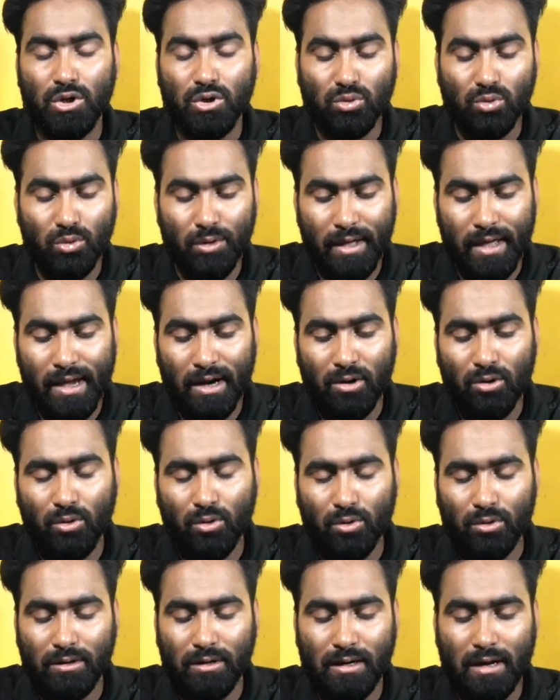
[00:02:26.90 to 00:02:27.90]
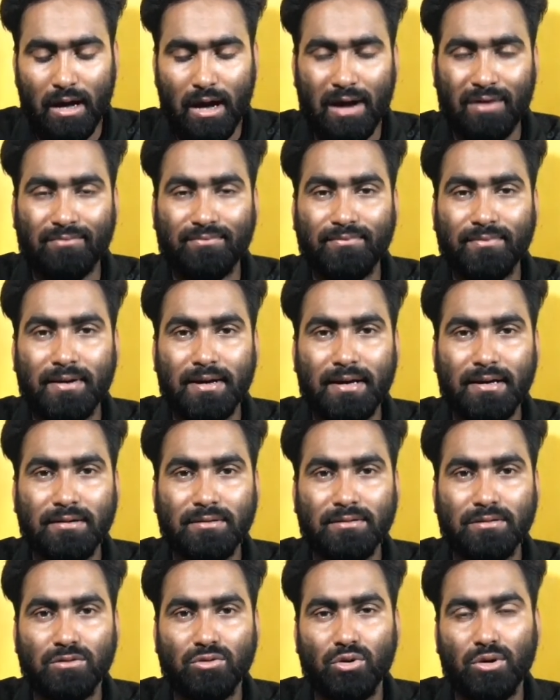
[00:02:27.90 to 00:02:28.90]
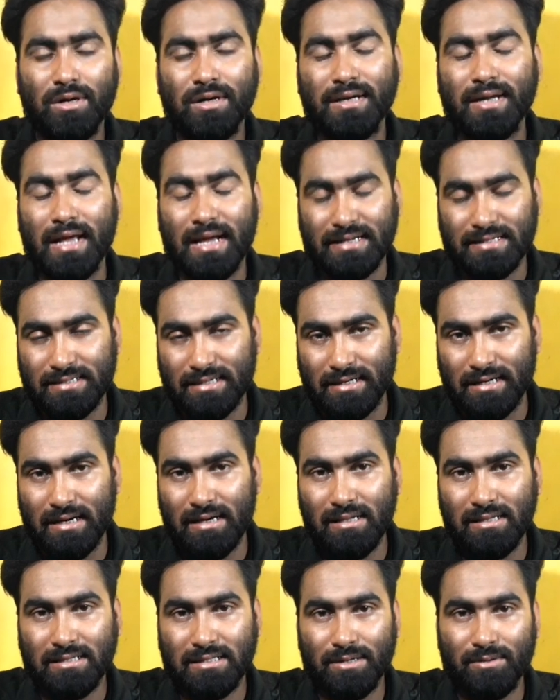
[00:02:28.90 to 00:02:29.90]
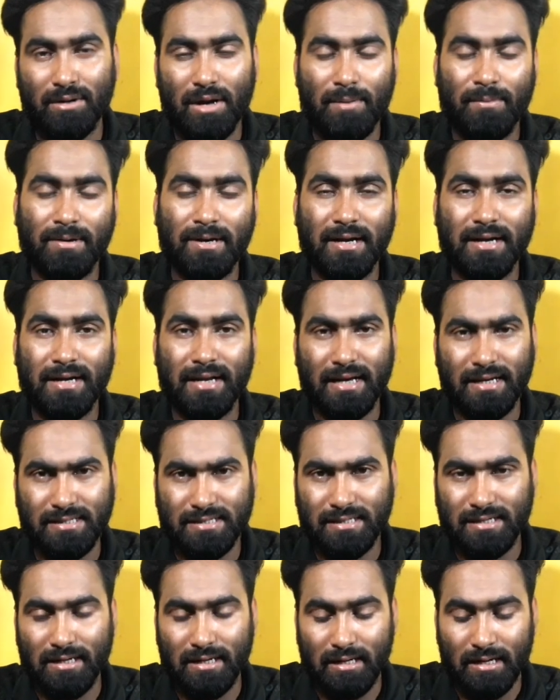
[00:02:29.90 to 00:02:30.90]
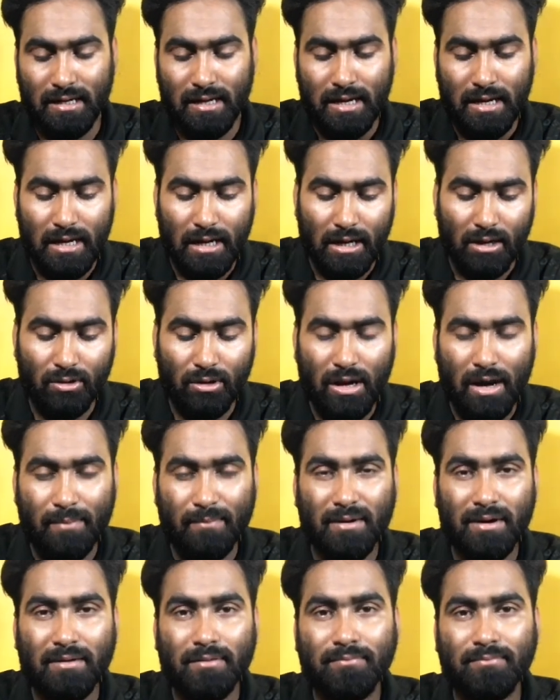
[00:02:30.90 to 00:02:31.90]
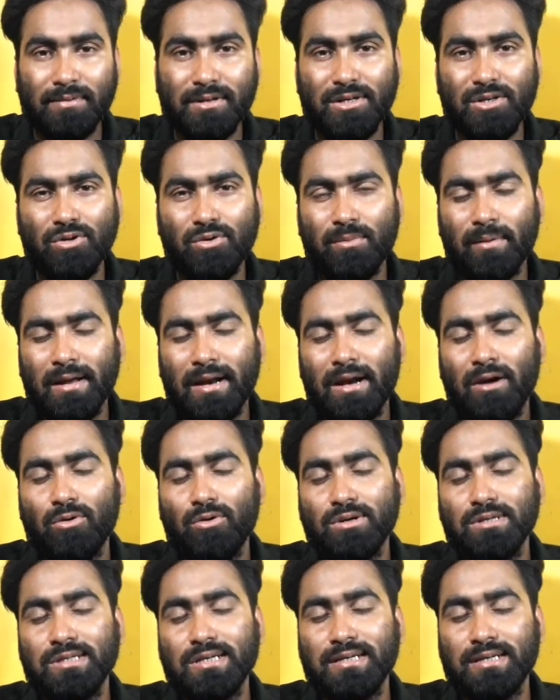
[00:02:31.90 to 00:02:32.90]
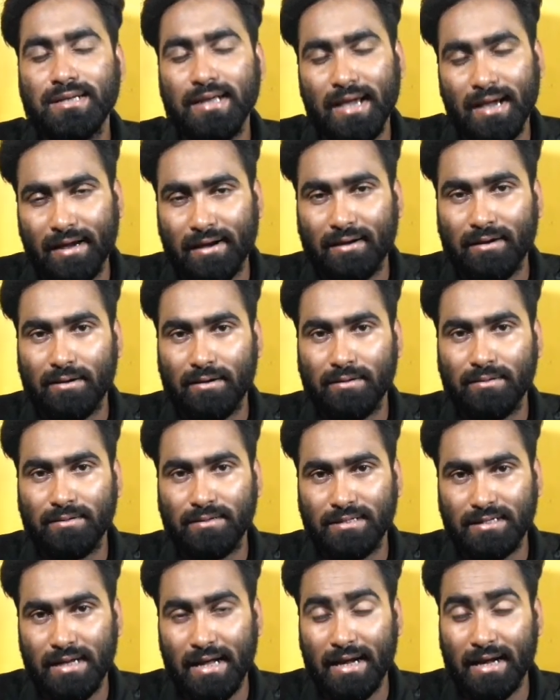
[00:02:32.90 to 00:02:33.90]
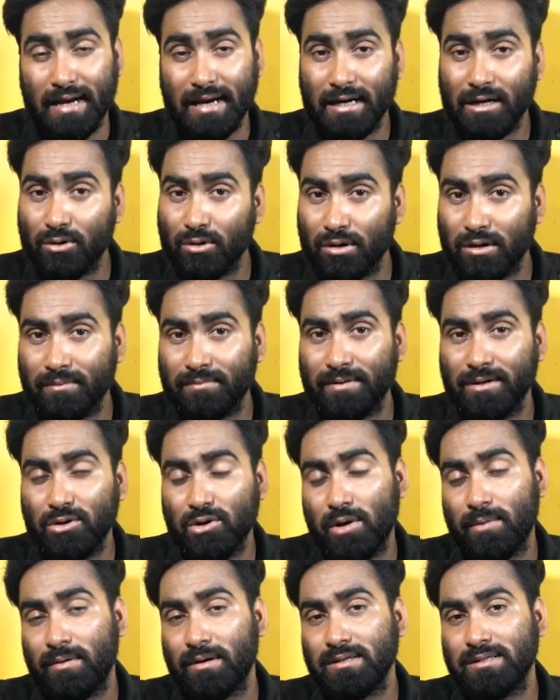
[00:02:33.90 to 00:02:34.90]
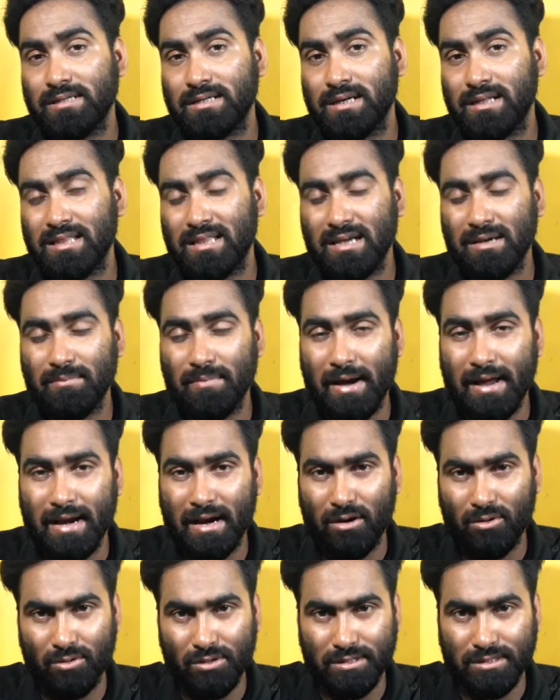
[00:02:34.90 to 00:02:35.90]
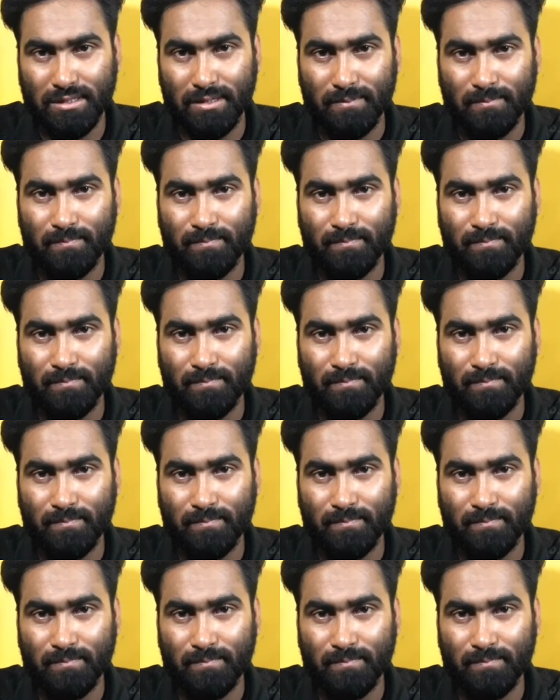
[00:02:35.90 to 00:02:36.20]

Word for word: তো এখন আপনার ধরেন ট্যাগ চ্যানেল যেমন আমারটা ট্যাগ চ্যানেল এখন আমার ভিডিও ভাইরাল হয়েছে ট্যাগ ট্যাগ ক্যাটাগরির ভিডিও আমার চ্যানেল থেকে ভাইরাল হয়েছে